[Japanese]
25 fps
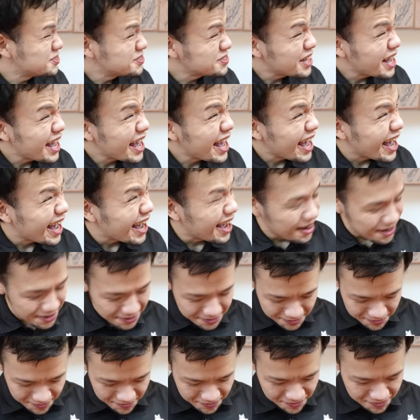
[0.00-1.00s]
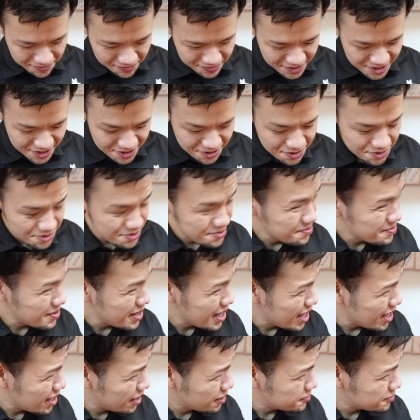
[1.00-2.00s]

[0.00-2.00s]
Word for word: げえうめ